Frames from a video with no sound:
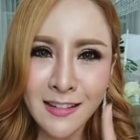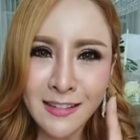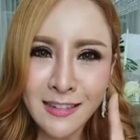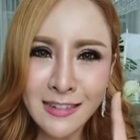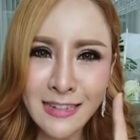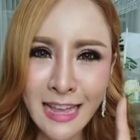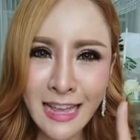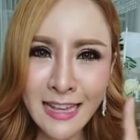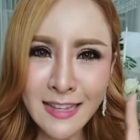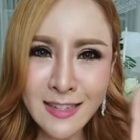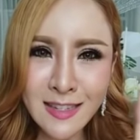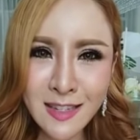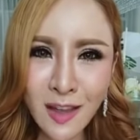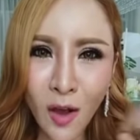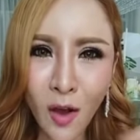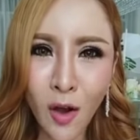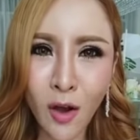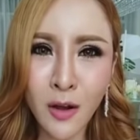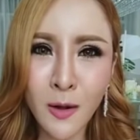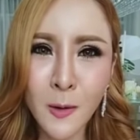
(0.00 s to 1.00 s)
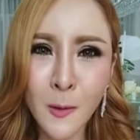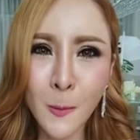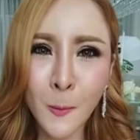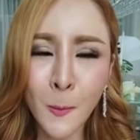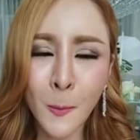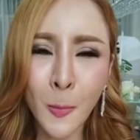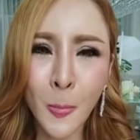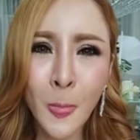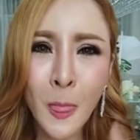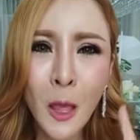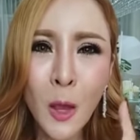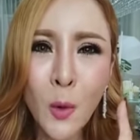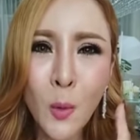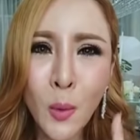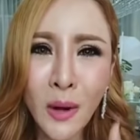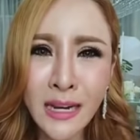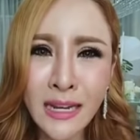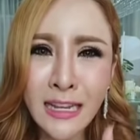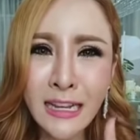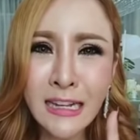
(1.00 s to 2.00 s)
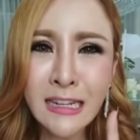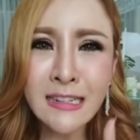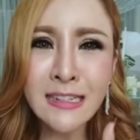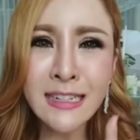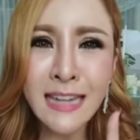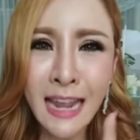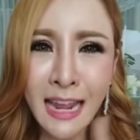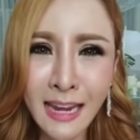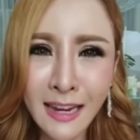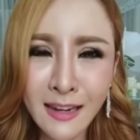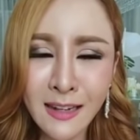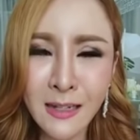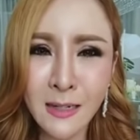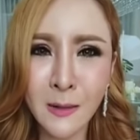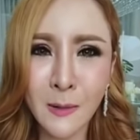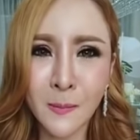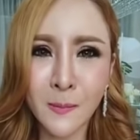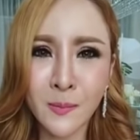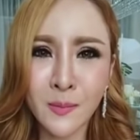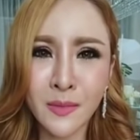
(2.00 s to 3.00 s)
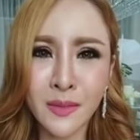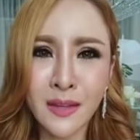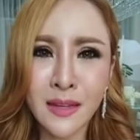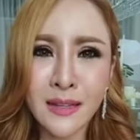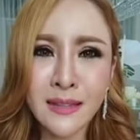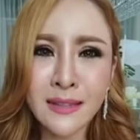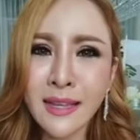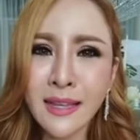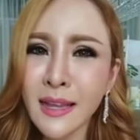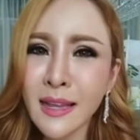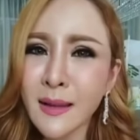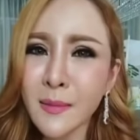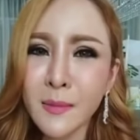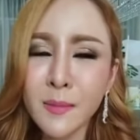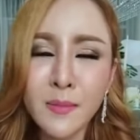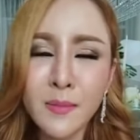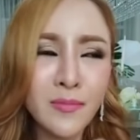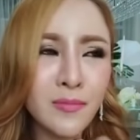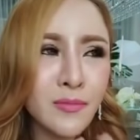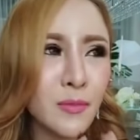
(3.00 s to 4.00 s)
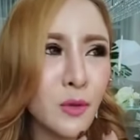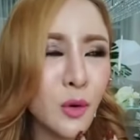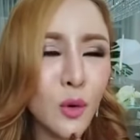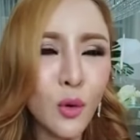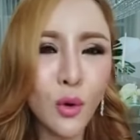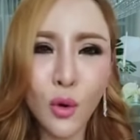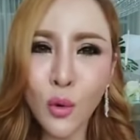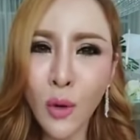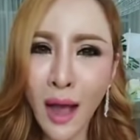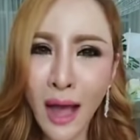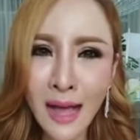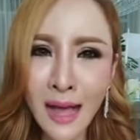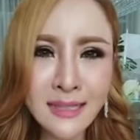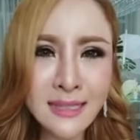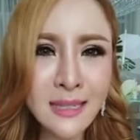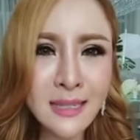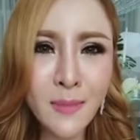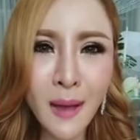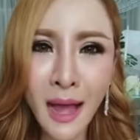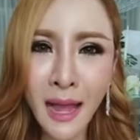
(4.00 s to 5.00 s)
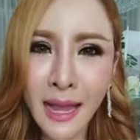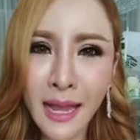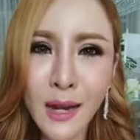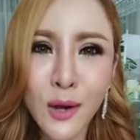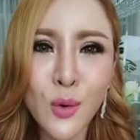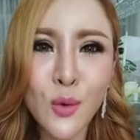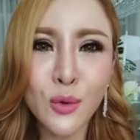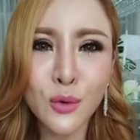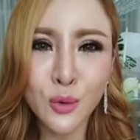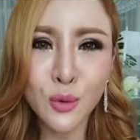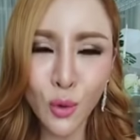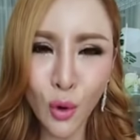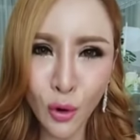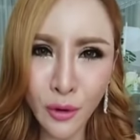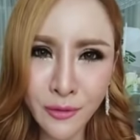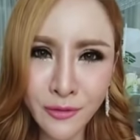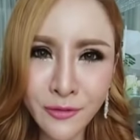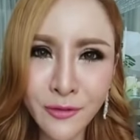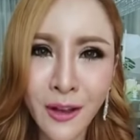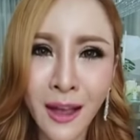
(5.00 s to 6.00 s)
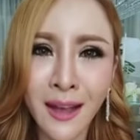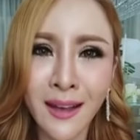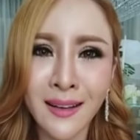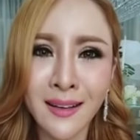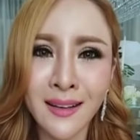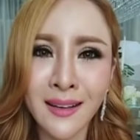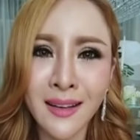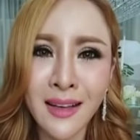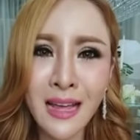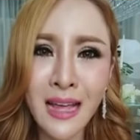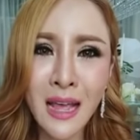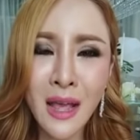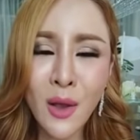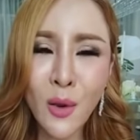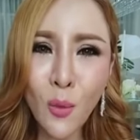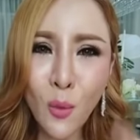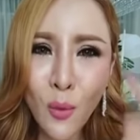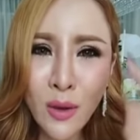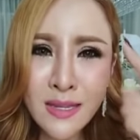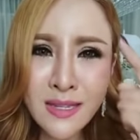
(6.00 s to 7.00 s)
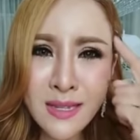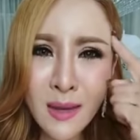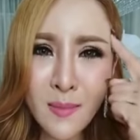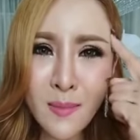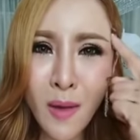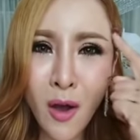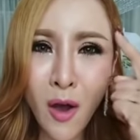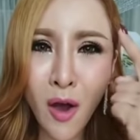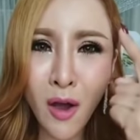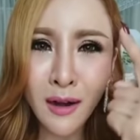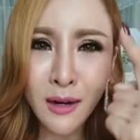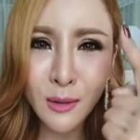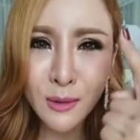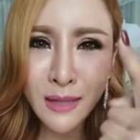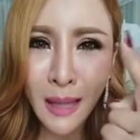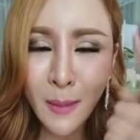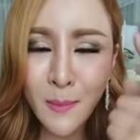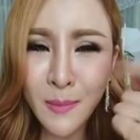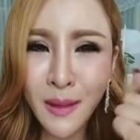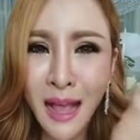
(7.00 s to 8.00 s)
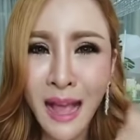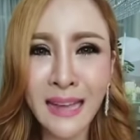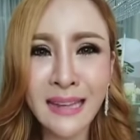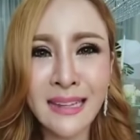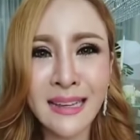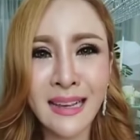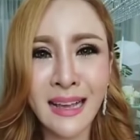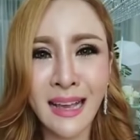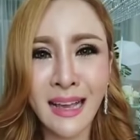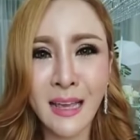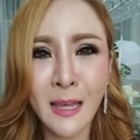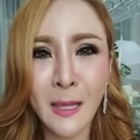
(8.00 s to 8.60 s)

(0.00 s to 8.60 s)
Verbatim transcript: เดย์สองวันนี้คือเดย์หนึ่งที่ครูอธิบายให้ลูกทุกคนฟังว่าสมองเราทำงานยังไง